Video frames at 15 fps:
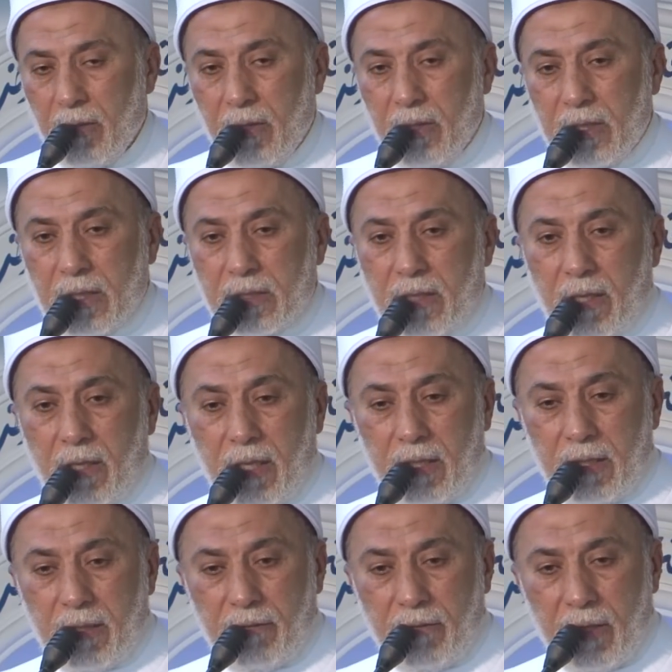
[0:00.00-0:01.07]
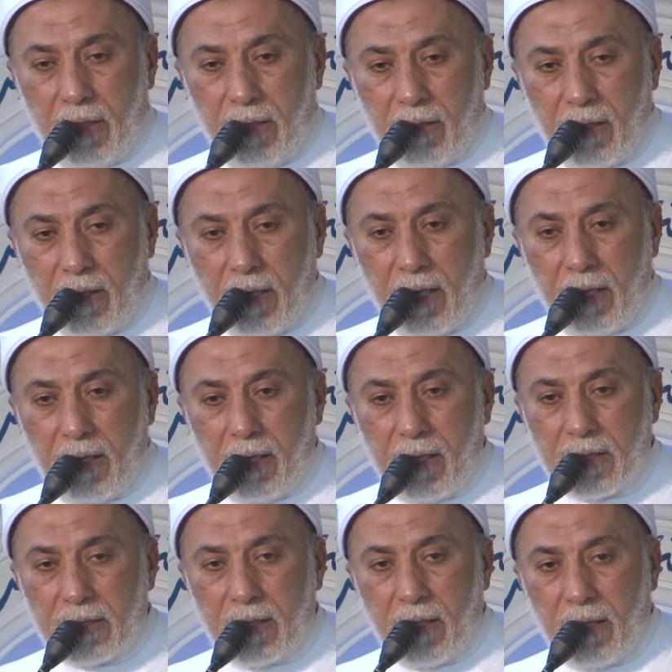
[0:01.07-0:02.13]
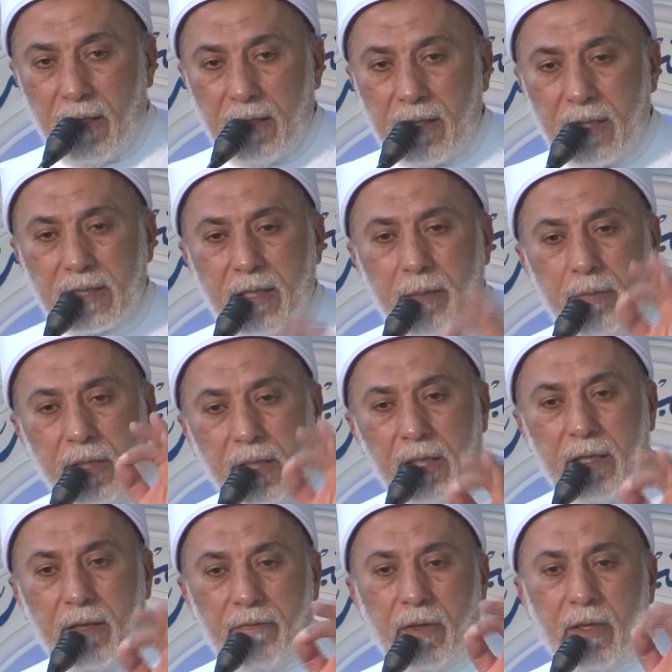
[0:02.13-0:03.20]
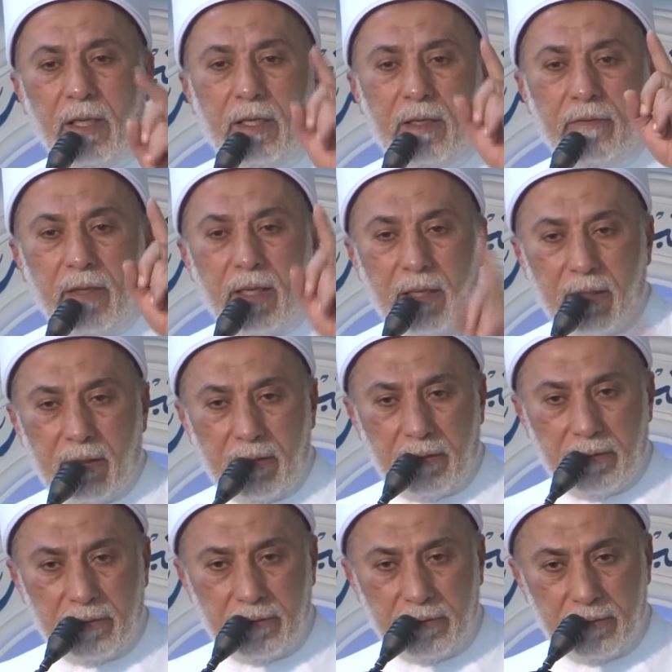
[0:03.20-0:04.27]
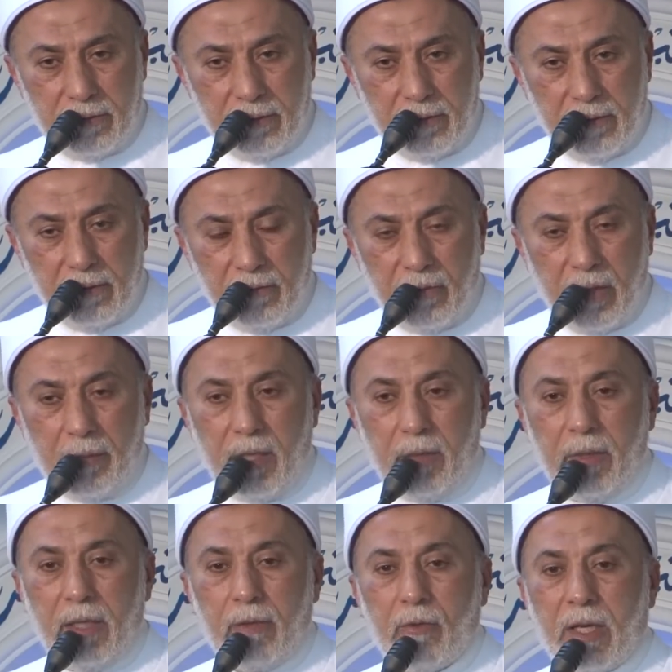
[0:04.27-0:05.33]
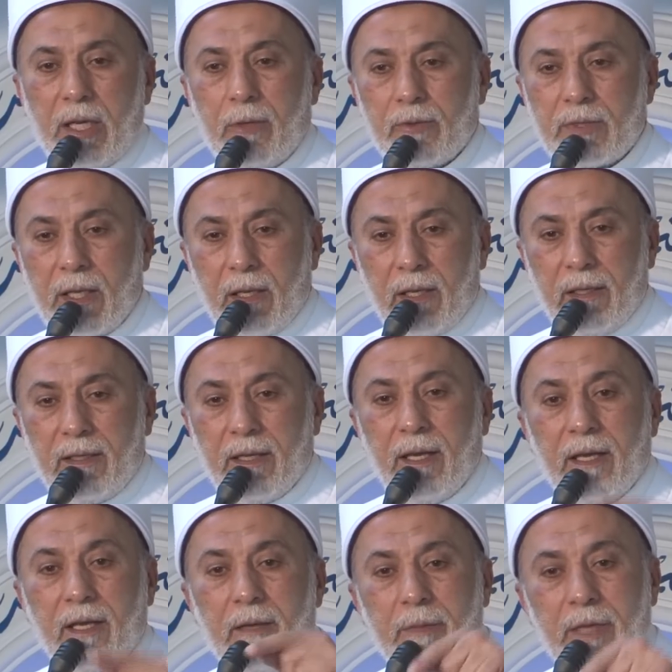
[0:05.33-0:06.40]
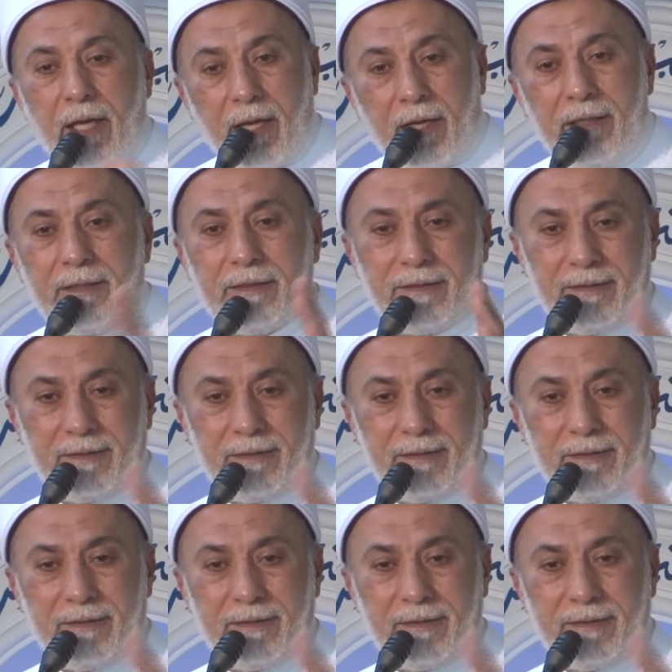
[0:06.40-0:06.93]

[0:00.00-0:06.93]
إذا صليت فريضة كأنك صليت سبعين فريضة في الأجر فما بالك لو صليتها جماعة